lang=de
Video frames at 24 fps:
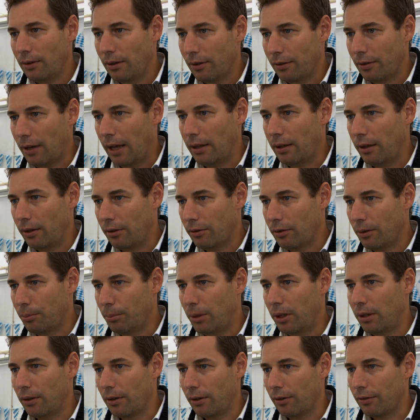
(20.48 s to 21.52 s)
Das eine ist
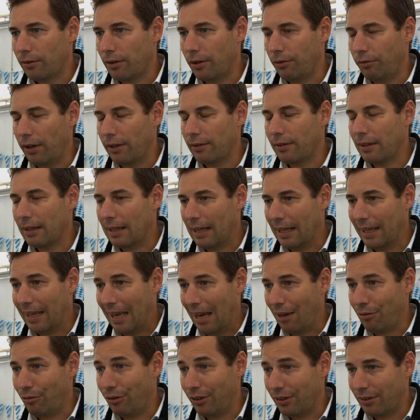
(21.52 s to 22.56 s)
einmal, dass sie wesentlich
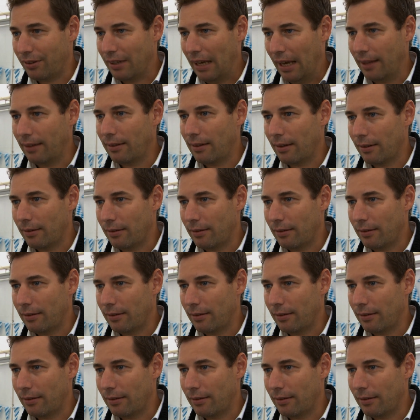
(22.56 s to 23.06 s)
effizienter